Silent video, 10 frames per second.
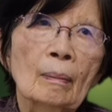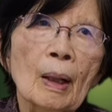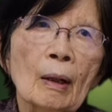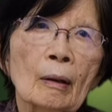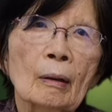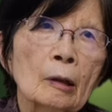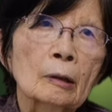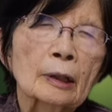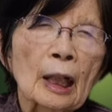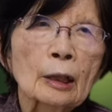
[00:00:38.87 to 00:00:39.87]
まあ
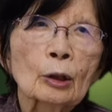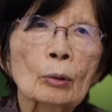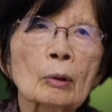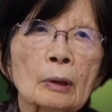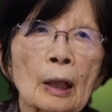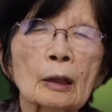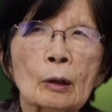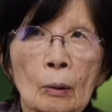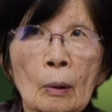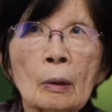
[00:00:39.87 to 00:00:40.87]
最初の最
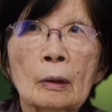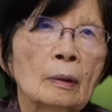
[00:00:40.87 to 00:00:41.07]
初の